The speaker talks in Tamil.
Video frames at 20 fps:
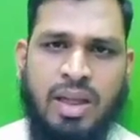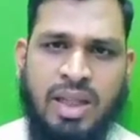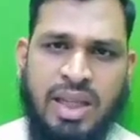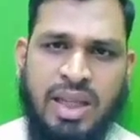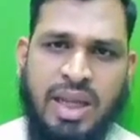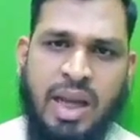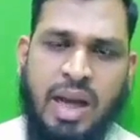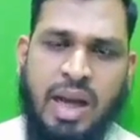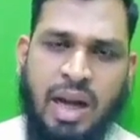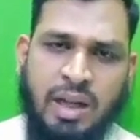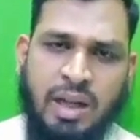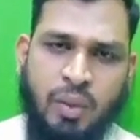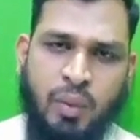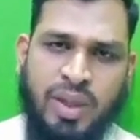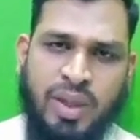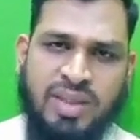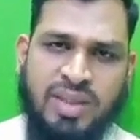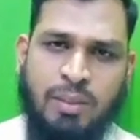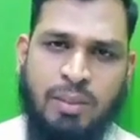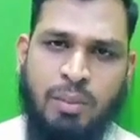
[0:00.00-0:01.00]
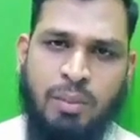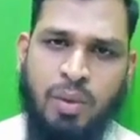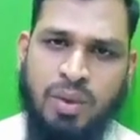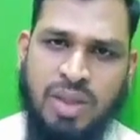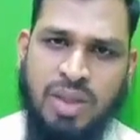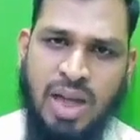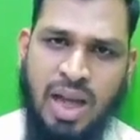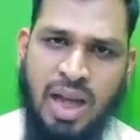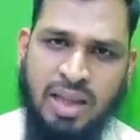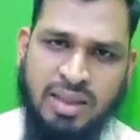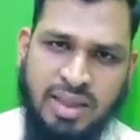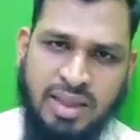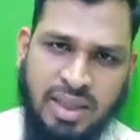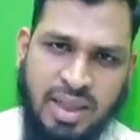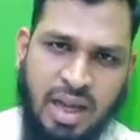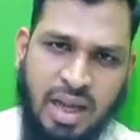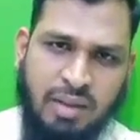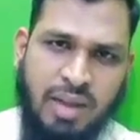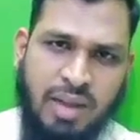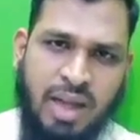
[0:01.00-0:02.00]
நீங்கள் காட்டக்கூடிய சம்பவத்தில் அதுக்கு
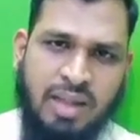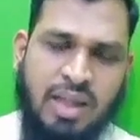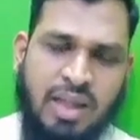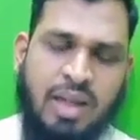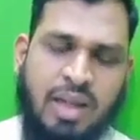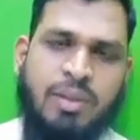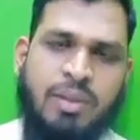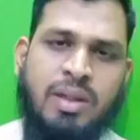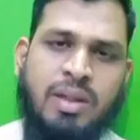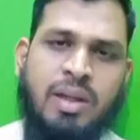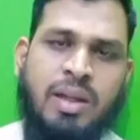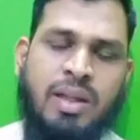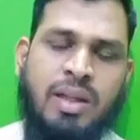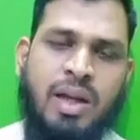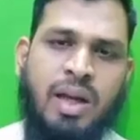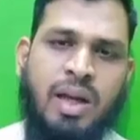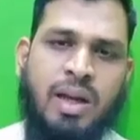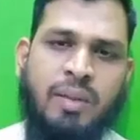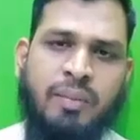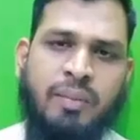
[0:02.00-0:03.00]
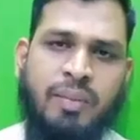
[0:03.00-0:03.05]
ஏதாவது ஆதாரம் இருக்கிறதா